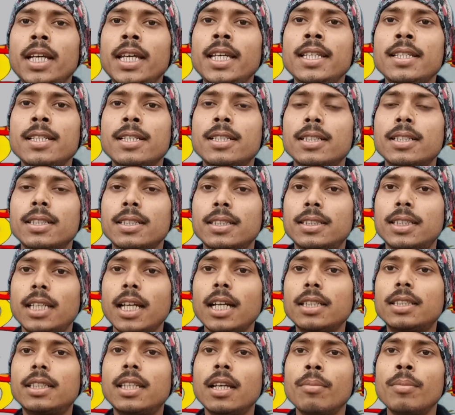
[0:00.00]
नहीं
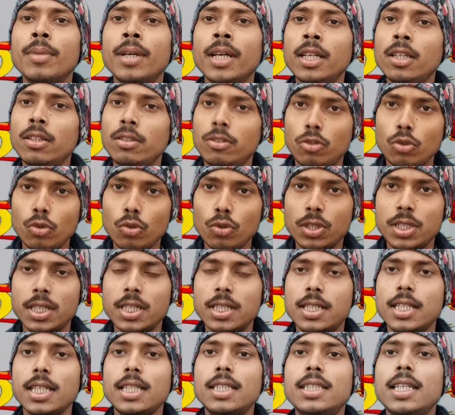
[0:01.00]
सक्षम है जो
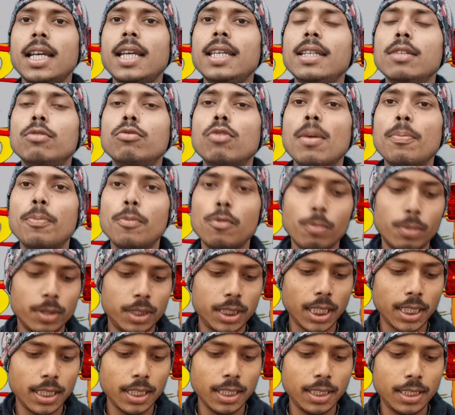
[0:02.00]
सच्चाई है वो आपको
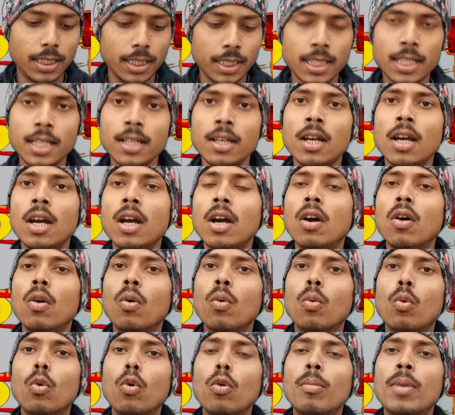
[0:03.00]
बता देते हैं
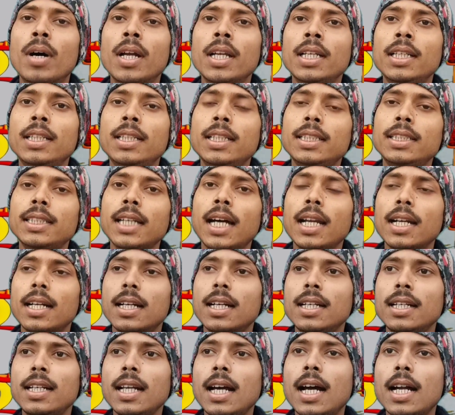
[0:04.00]
वो मान लीजिए
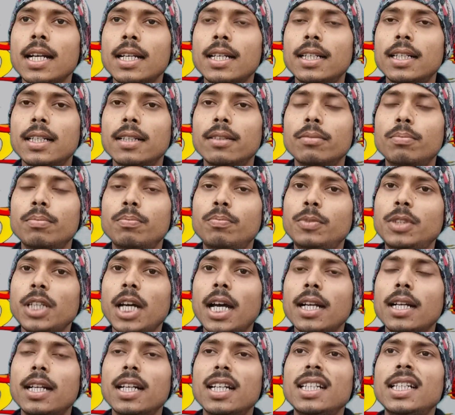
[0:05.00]
चार घंटा आठ
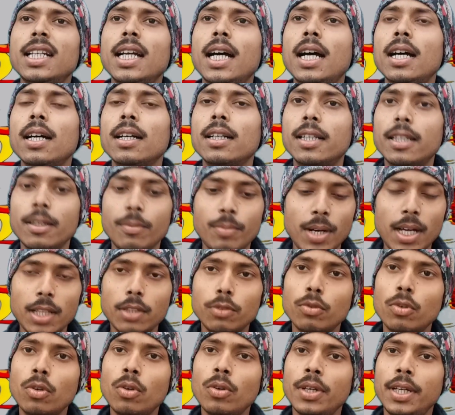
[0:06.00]
चार घंटा के
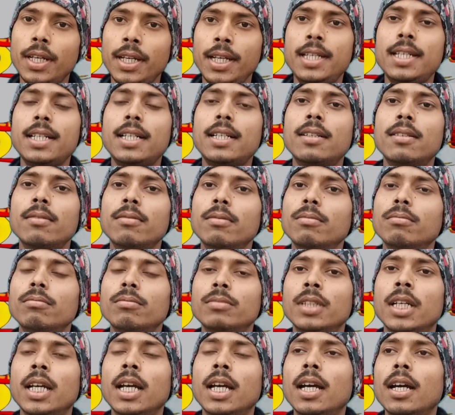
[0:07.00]
बाद वो हीट
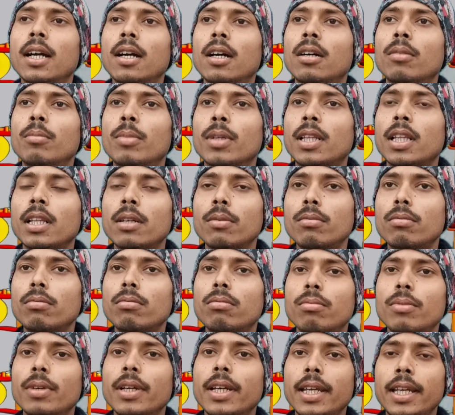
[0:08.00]

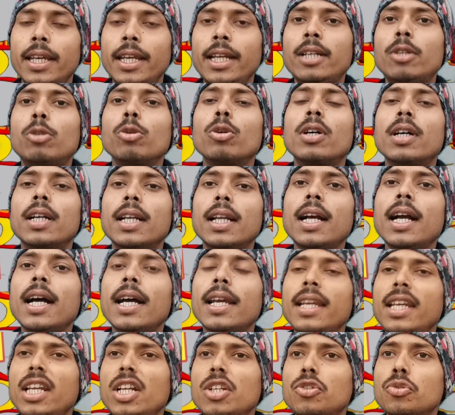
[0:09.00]
मतलब हीट तो
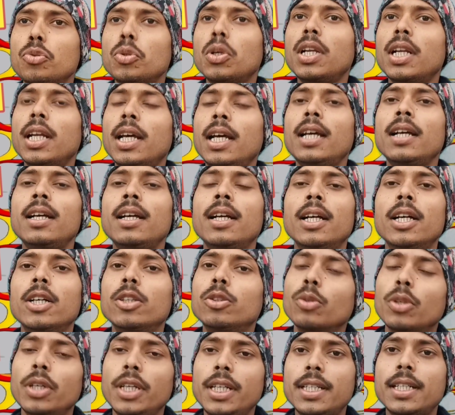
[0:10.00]
करेगा ही नेचुरल है
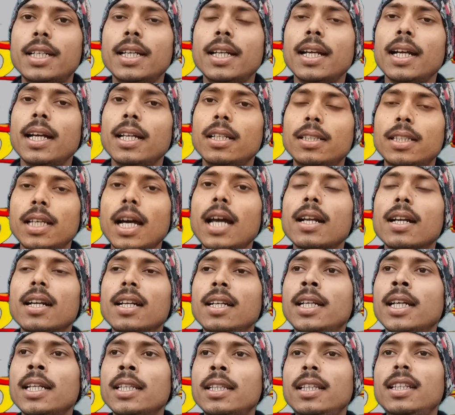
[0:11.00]
तो हीट करेगा चार
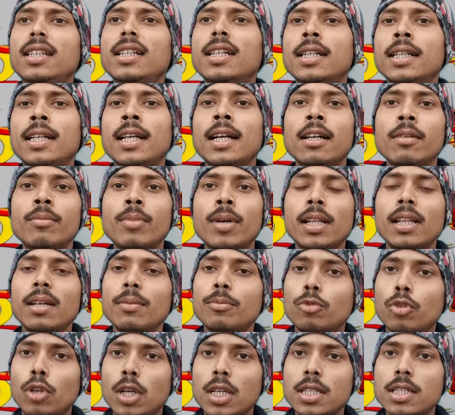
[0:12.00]
घंटा तीन घंटा के बाद
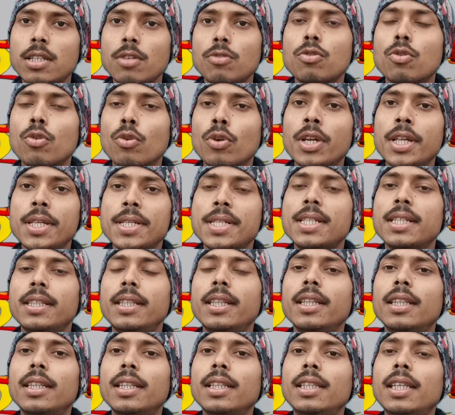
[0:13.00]
आप थोड़ा सा उसको रेस्ट
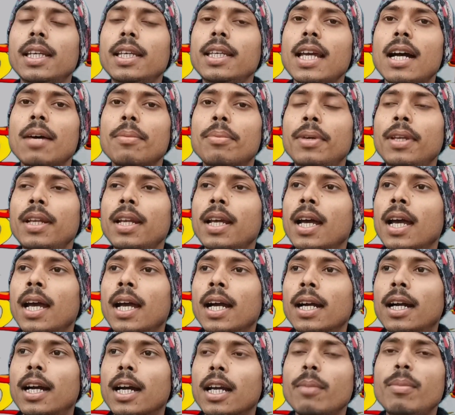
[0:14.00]
दे दीजिए या फिर
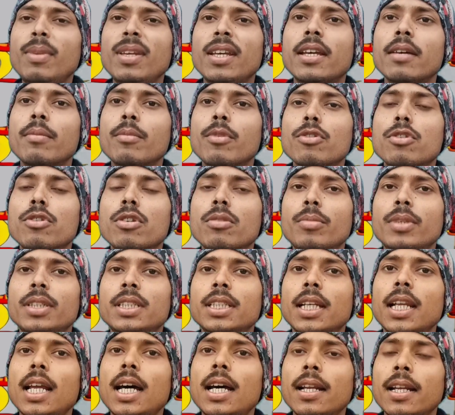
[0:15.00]
गर्मी के मौसम में
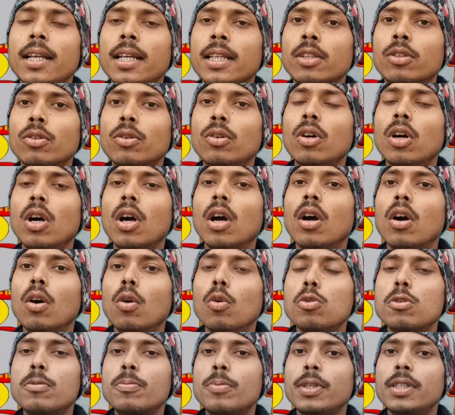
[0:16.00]
चला रहे हैं तो
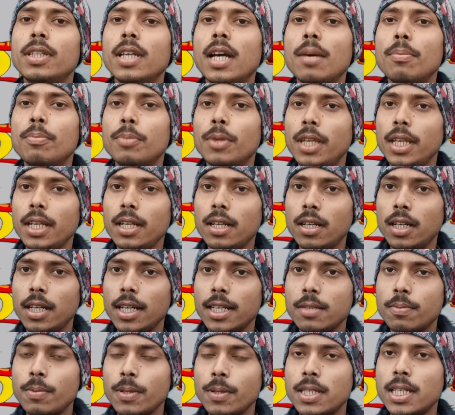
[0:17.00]
उस पर जो आप एक
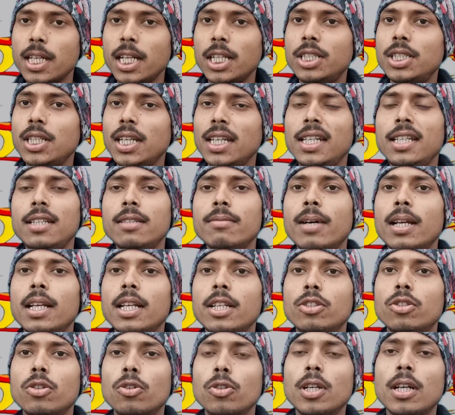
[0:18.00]
स्पेशल चाइनीज
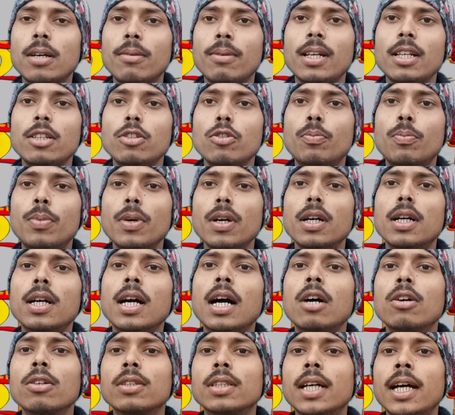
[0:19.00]
वाला छोटा वाला जो
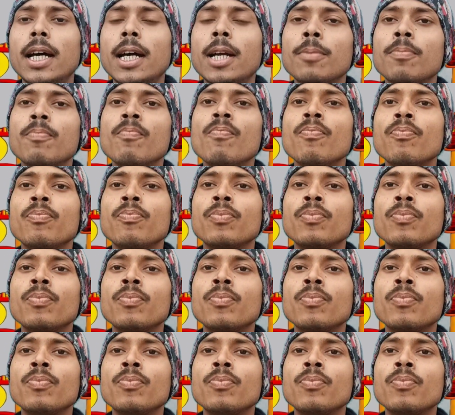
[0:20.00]
पंखा होता है